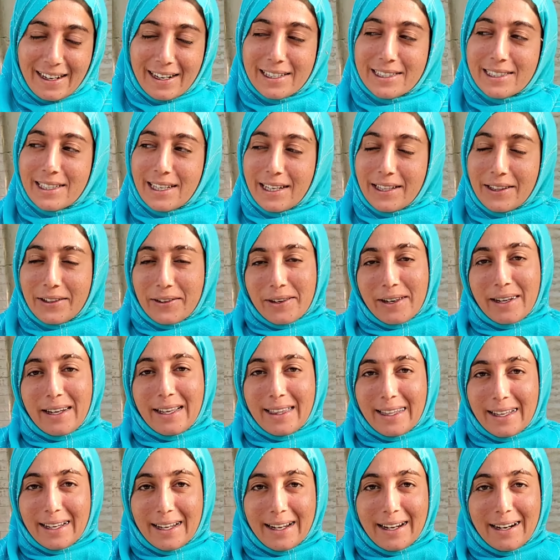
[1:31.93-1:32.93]
हाँ सही तो
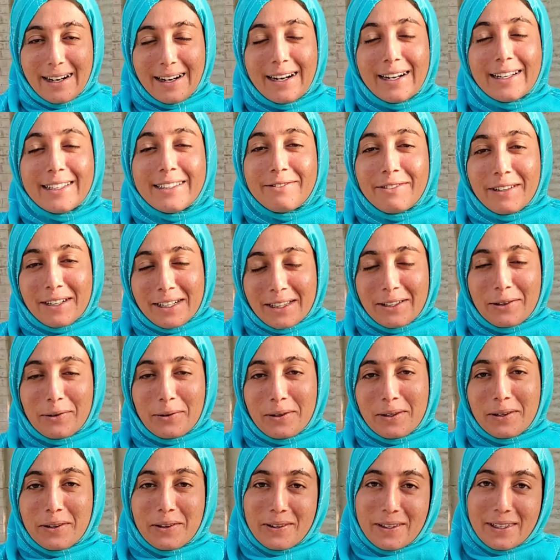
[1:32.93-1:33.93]
कहता है आज वक्त
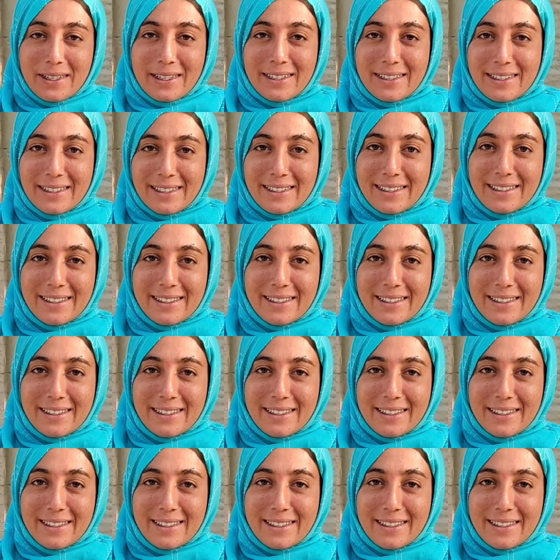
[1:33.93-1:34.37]
उठे ना